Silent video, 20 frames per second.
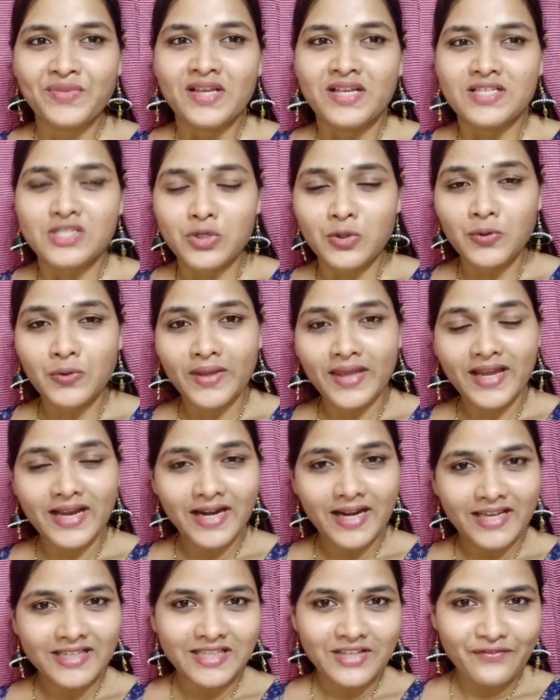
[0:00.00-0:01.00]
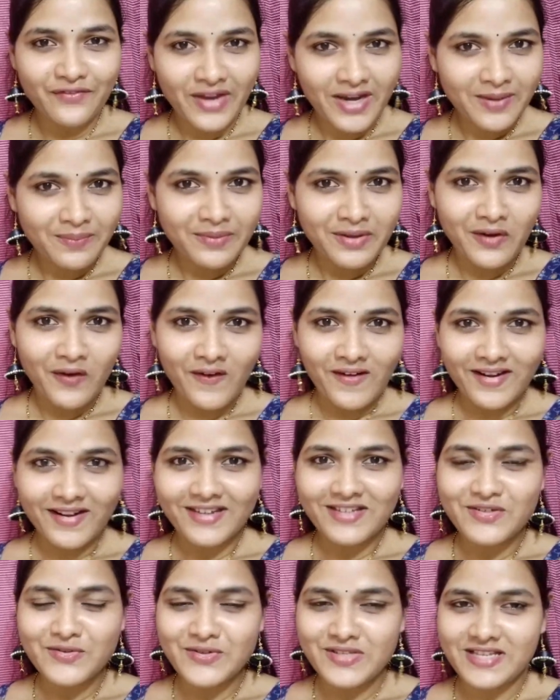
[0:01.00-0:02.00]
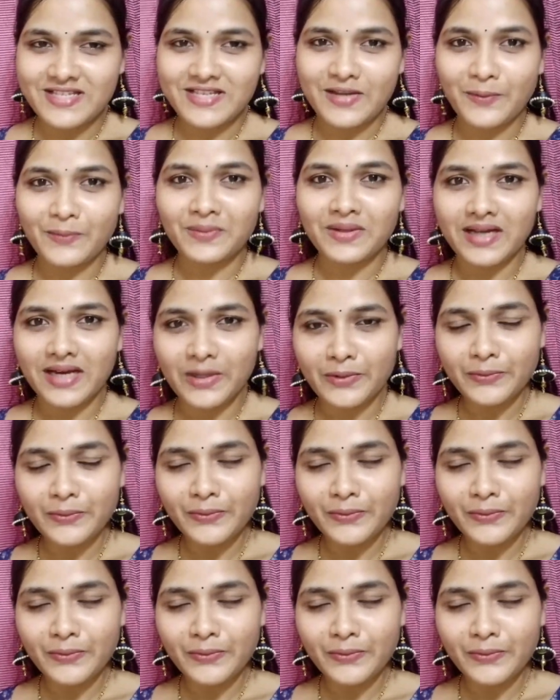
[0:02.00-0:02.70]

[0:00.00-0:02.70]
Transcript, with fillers: సో ఇక్కడైతే వెయిట్ మీరు ఆల్రెడీ చూసేసే ఉంటారు